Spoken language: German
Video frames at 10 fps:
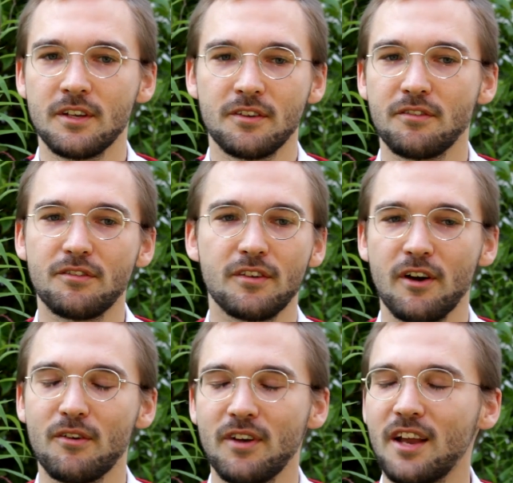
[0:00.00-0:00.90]
Das ist
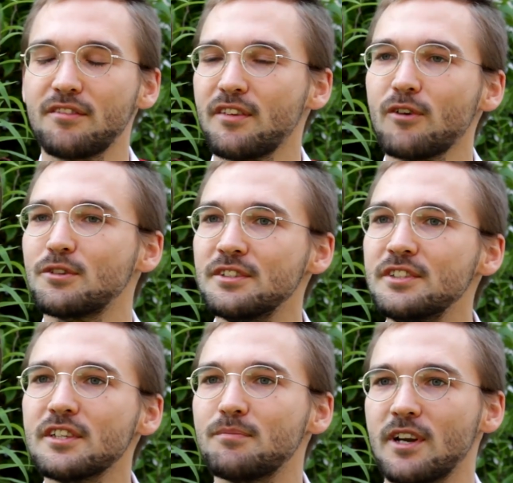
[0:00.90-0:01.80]
auch alles sehr
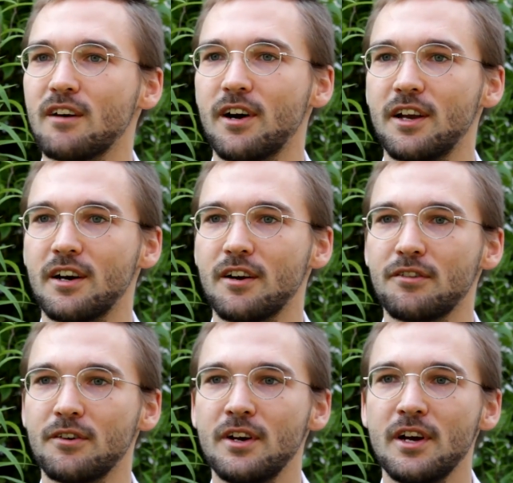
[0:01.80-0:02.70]
routiniert mittlerweile.
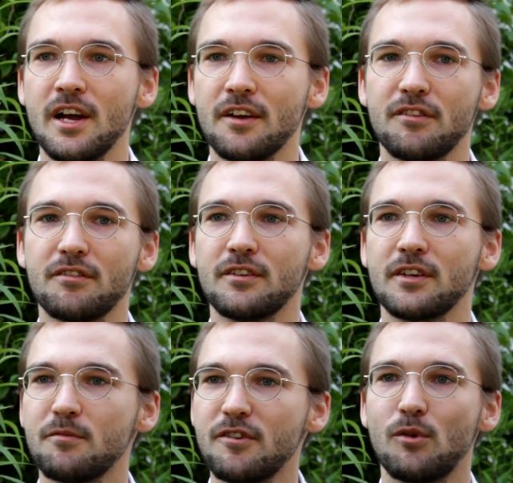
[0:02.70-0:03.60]
Also es ist
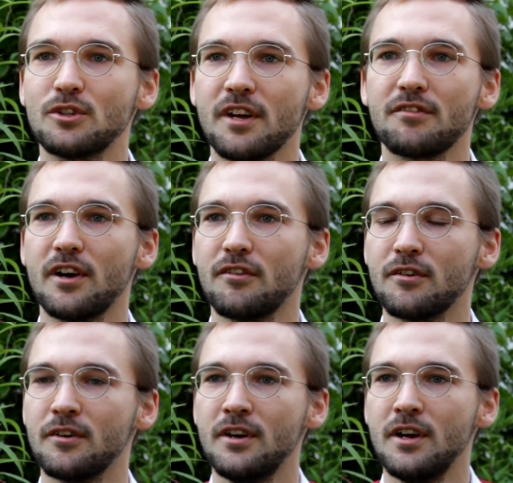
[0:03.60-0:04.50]
ein Gipfelprotest,
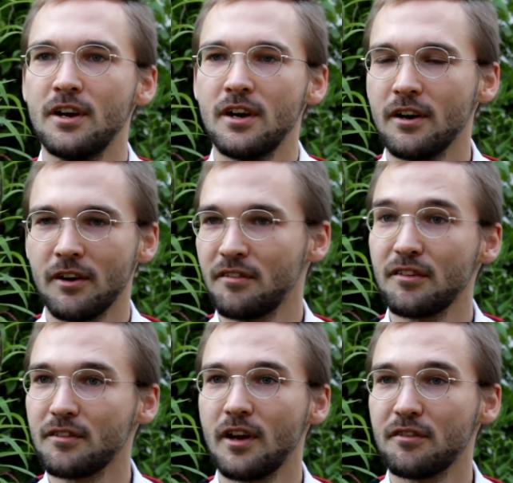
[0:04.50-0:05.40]
also äh, es,
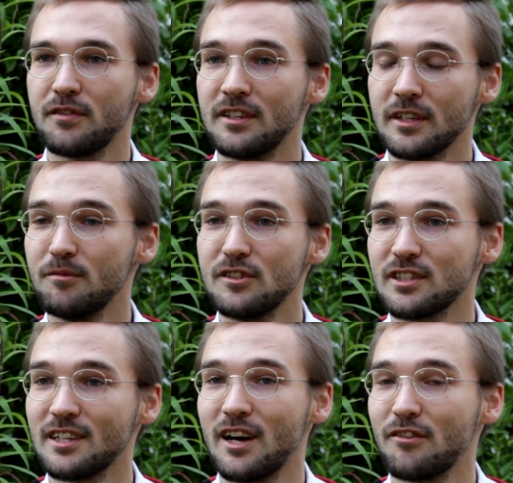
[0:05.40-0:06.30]
ist, es findet ein Gipfel
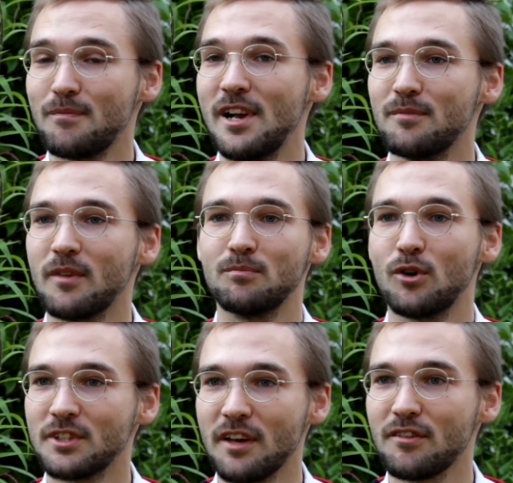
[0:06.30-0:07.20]
statt, also meldet man einen
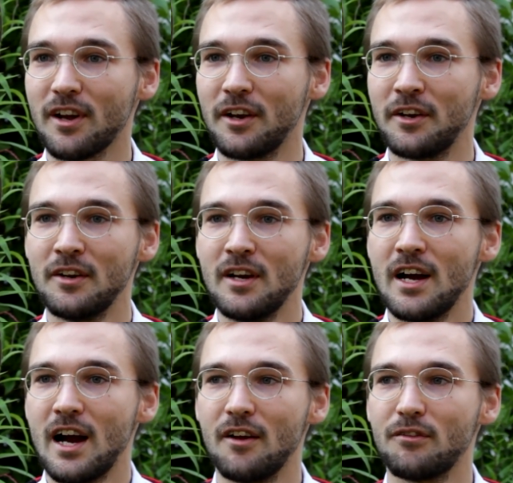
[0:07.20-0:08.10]
Protest an,
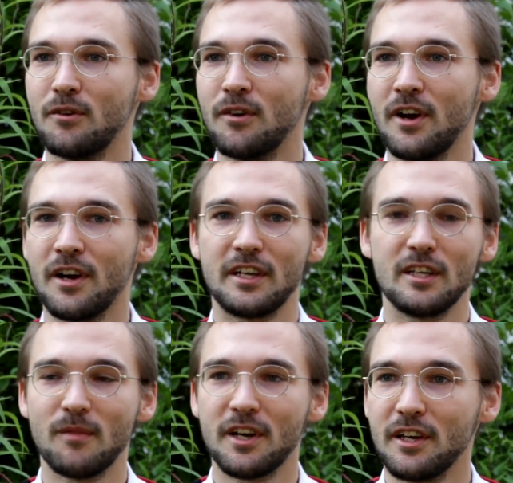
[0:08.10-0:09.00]
also äh,
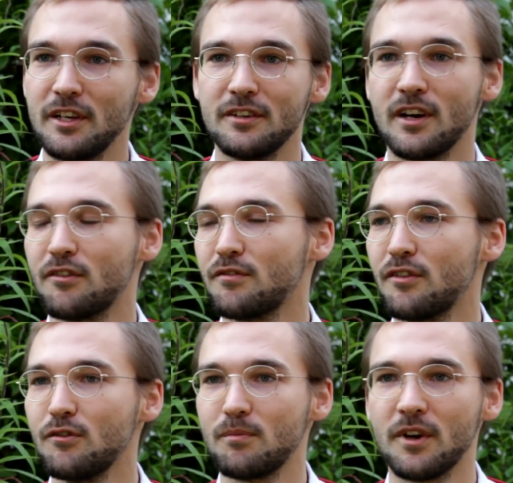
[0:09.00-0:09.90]
geht man dahin, also
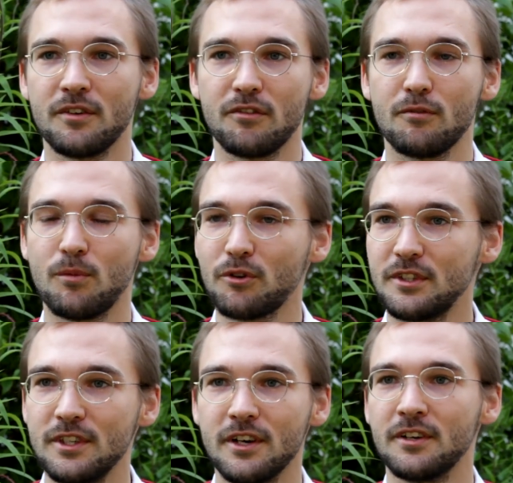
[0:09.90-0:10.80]
versucht man zu
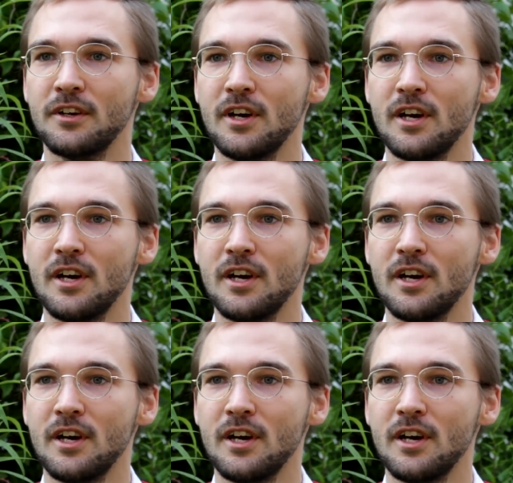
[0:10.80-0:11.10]
blockieren,